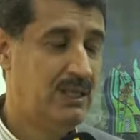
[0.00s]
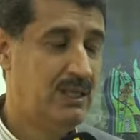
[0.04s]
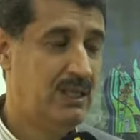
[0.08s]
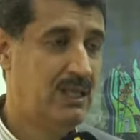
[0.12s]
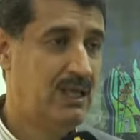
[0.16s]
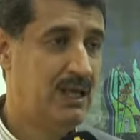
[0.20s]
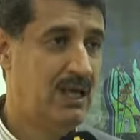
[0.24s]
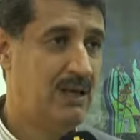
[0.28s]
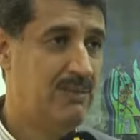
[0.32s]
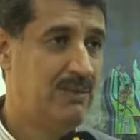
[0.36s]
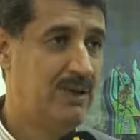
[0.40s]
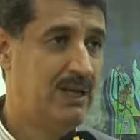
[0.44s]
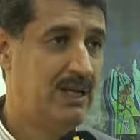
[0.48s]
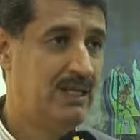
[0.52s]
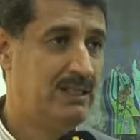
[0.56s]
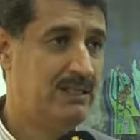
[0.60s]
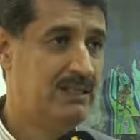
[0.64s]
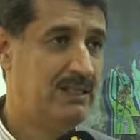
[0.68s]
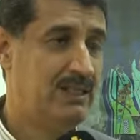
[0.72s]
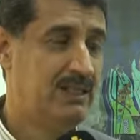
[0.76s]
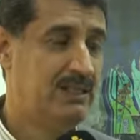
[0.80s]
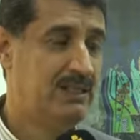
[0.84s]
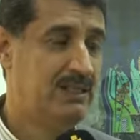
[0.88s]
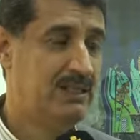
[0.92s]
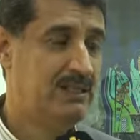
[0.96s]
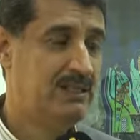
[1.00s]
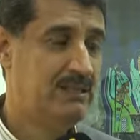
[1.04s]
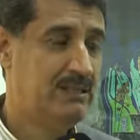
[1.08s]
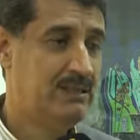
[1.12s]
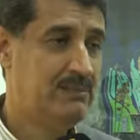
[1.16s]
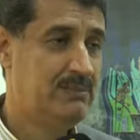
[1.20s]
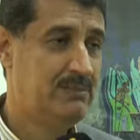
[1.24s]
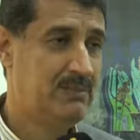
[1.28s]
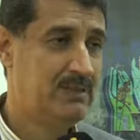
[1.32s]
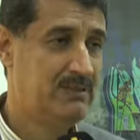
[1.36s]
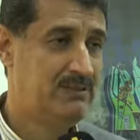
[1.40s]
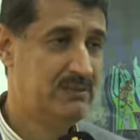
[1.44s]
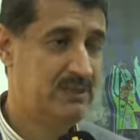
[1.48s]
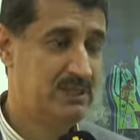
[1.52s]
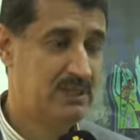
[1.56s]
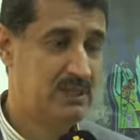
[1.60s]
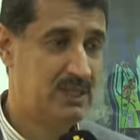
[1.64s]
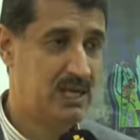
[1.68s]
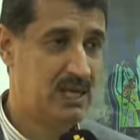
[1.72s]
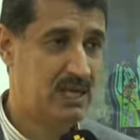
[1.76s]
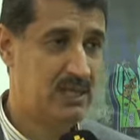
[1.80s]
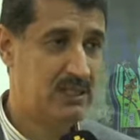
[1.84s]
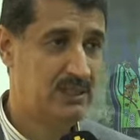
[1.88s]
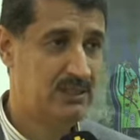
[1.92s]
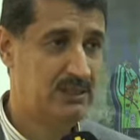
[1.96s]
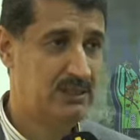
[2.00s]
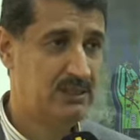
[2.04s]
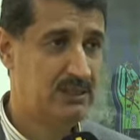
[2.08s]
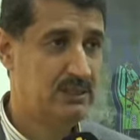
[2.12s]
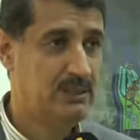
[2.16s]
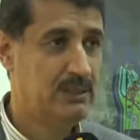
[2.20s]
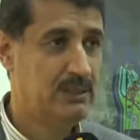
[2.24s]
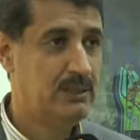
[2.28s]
إلا بعد أن يتم افتتاح